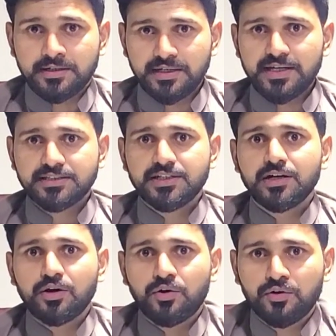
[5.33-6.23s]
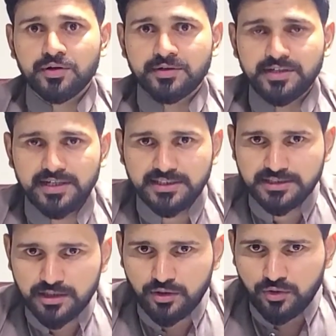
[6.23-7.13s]
डी एच ए लाहौर डी
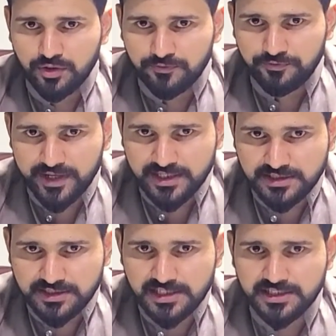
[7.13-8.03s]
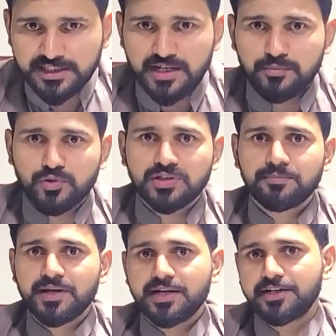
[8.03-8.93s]
एच ए लाहौर फेज़ सिक्स की एक बहुत ही
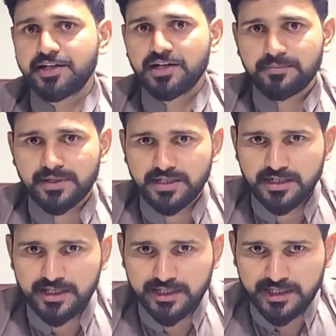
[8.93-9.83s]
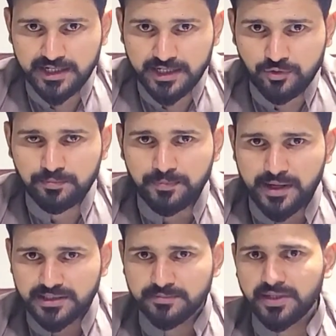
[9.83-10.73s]
प्यारी डील आपके लिए लेके आया हूँ
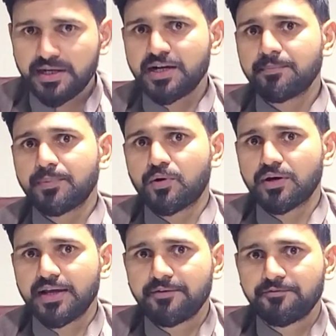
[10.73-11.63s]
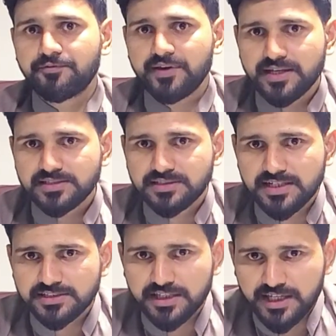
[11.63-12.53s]
पाँच मरले का प्लॉट है फेज़
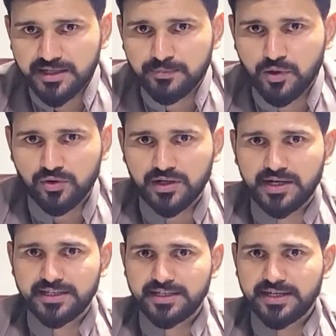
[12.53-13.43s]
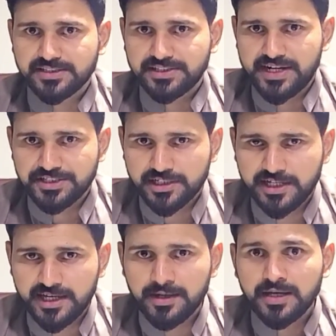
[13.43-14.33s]
सिक्स ई ब्लॉक का ई e एक्सटेंशन
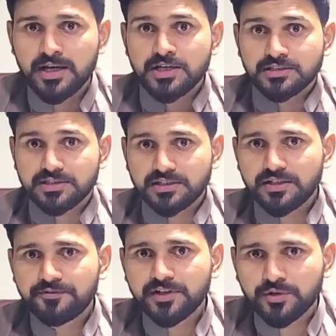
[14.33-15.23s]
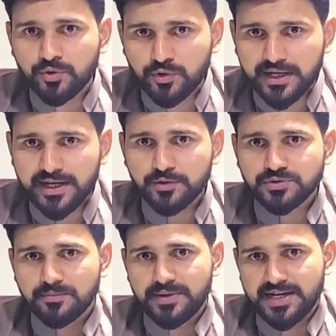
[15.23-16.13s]
है सत्तर फिट रोड है
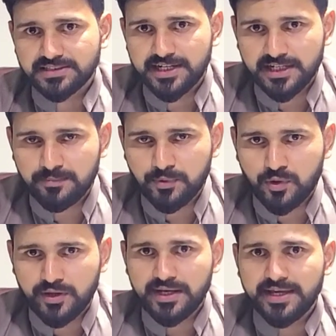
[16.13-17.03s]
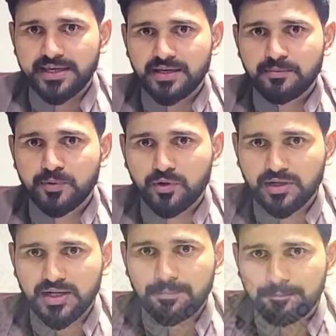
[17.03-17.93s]
उसकी बैक साइड का प्लॉट है ई e
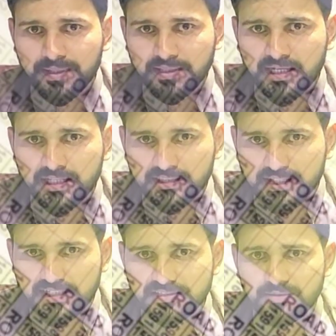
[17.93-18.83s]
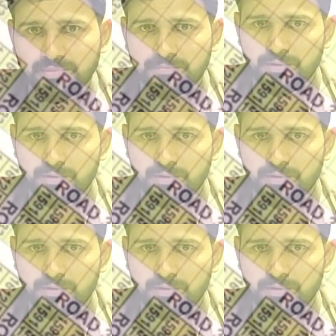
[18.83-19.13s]
ब्लॉक का पंद्रह दस नंबर